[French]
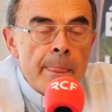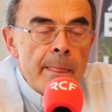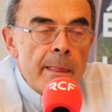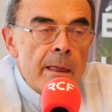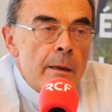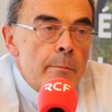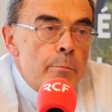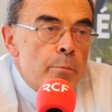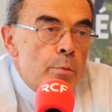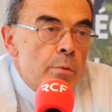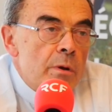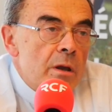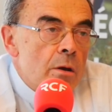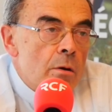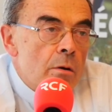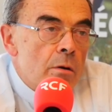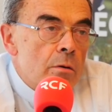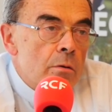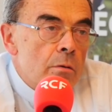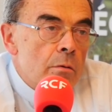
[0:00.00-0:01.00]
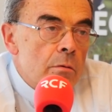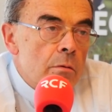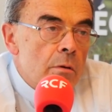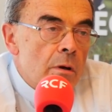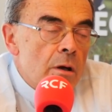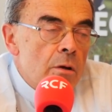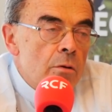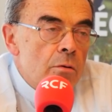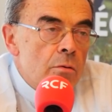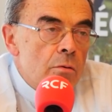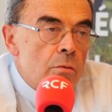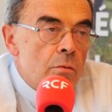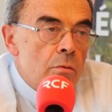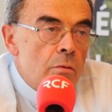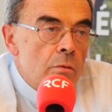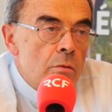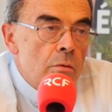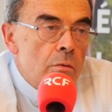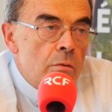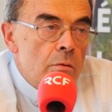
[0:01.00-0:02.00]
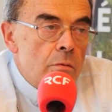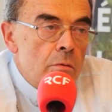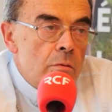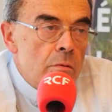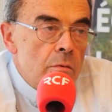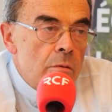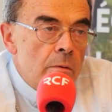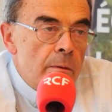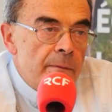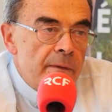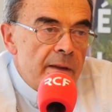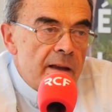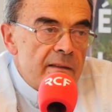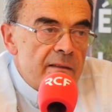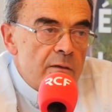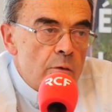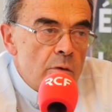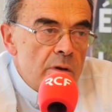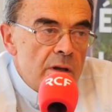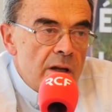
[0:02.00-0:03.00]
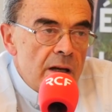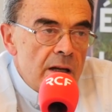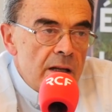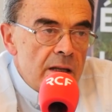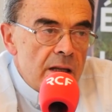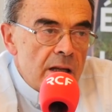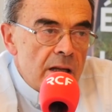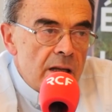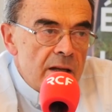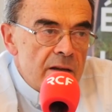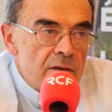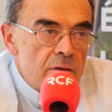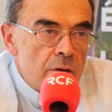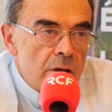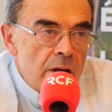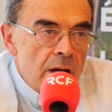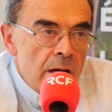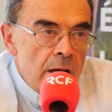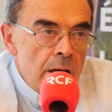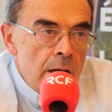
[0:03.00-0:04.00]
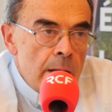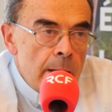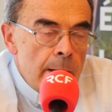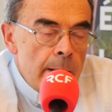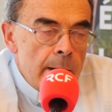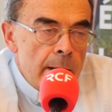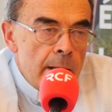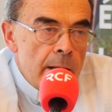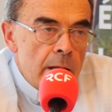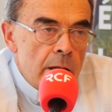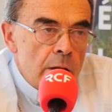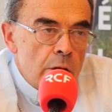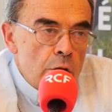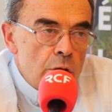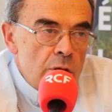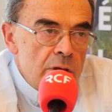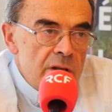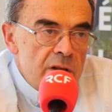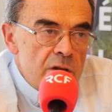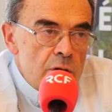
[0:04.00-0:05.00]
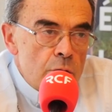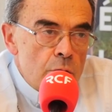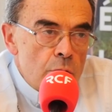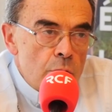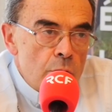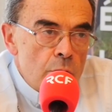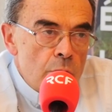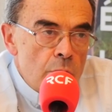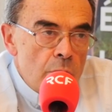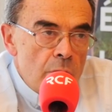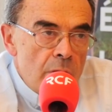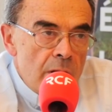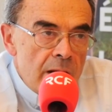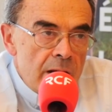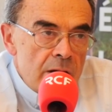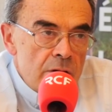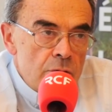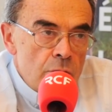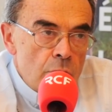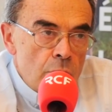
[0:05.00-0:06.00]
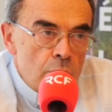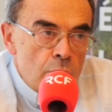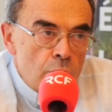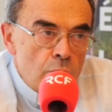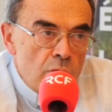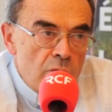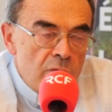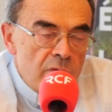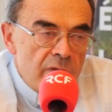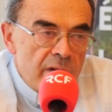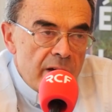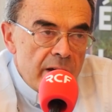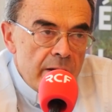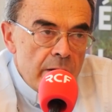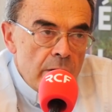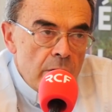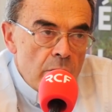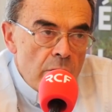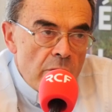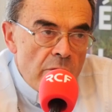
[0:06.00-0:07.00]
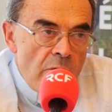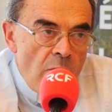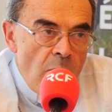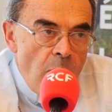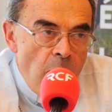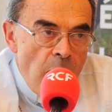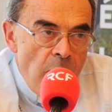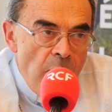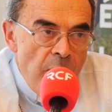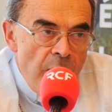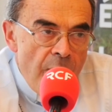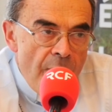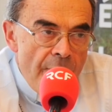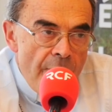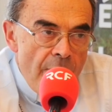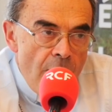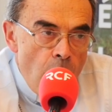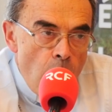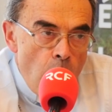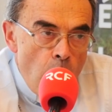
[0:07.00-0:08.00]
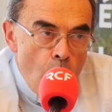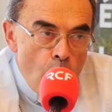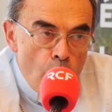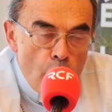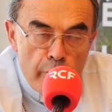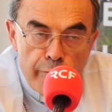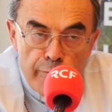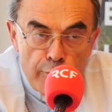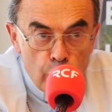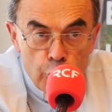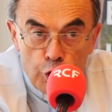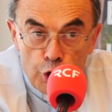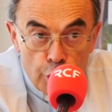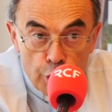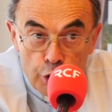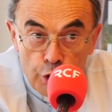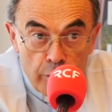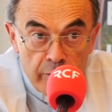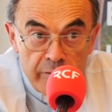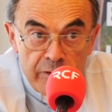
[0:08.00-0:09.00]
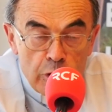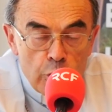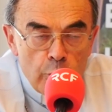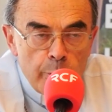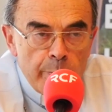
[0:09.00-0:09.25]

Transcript: et puis euh, de, réunions euh, nationales, internationales, tandis que là, je retrouverai le fond de notre vie de